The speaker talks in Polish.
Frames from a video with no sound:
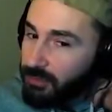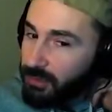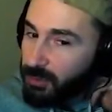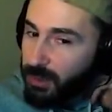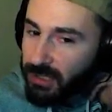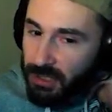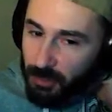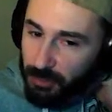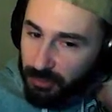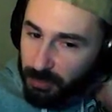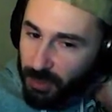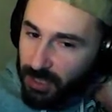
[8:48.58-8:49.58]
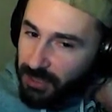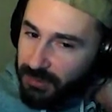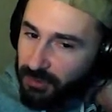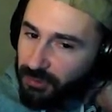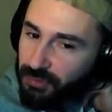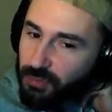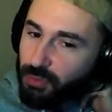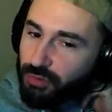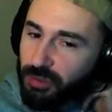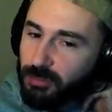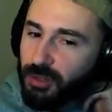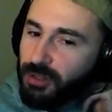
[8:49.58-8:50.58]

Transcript: ewentualnie mogłeś pokazać wrzucać dwóm, trzem